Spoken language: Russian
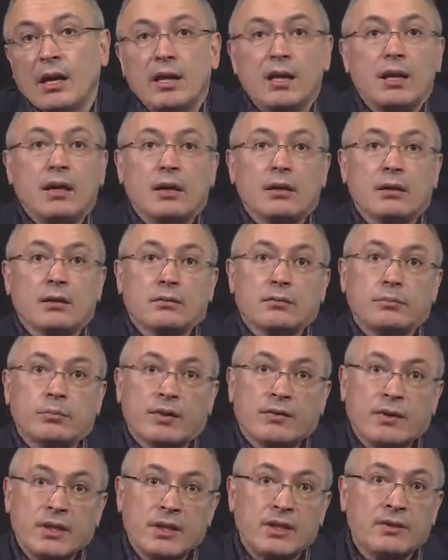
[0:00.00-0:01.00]
и
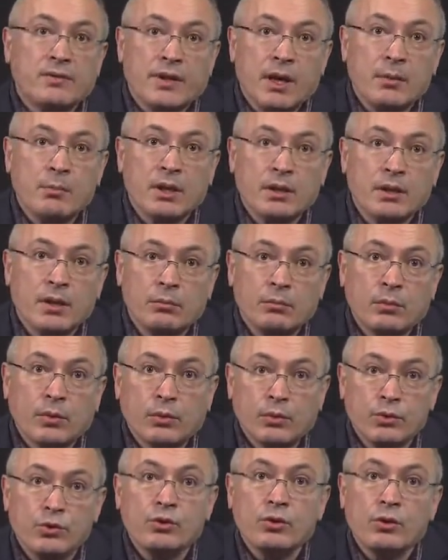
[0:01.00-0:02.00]
проводить время там
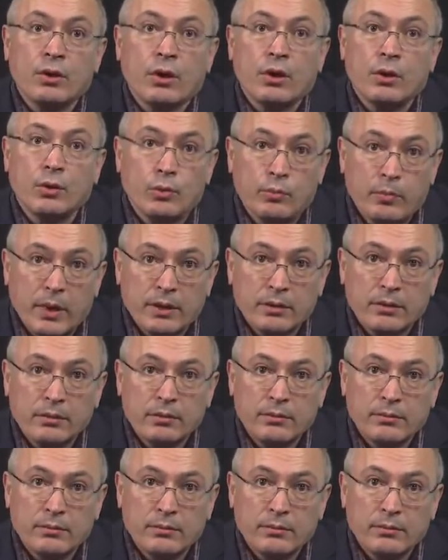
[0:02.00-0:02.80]
очень любят.